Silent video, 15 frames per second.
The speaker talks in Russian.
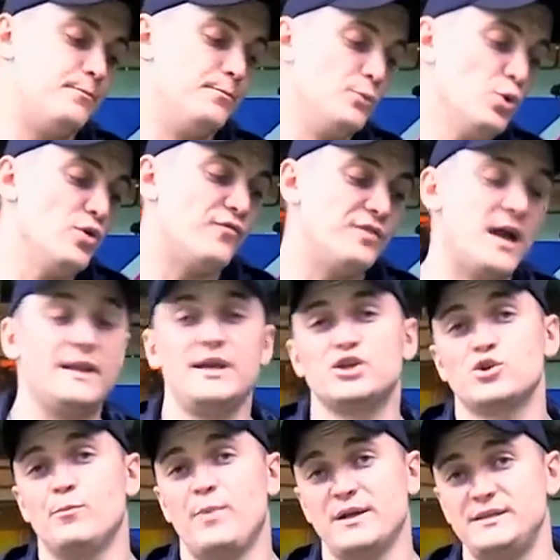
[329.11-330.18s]
Ну и в
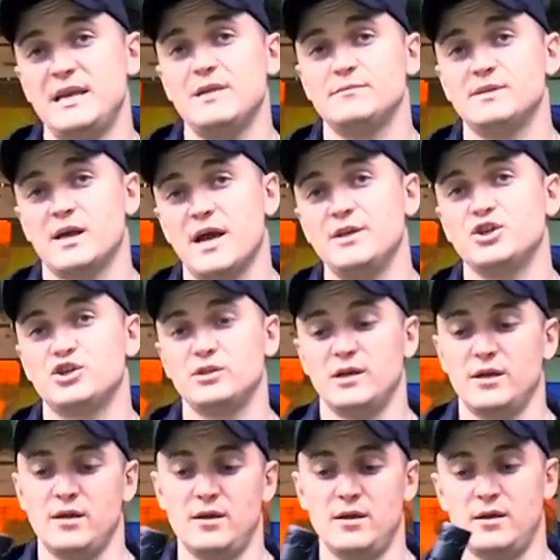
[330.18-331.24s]
дальнейшем поделимся,
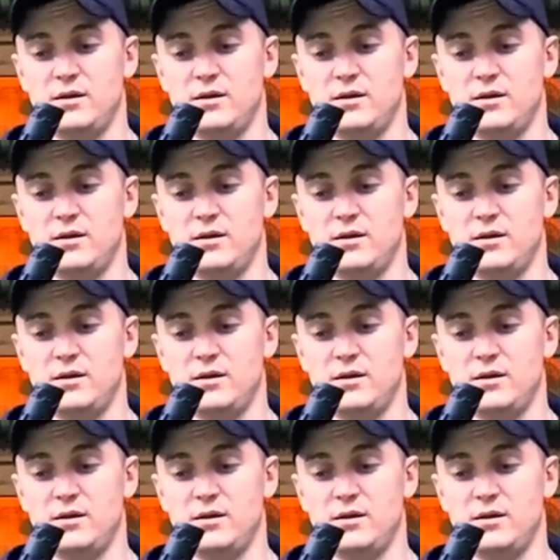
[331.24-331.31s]
конечно,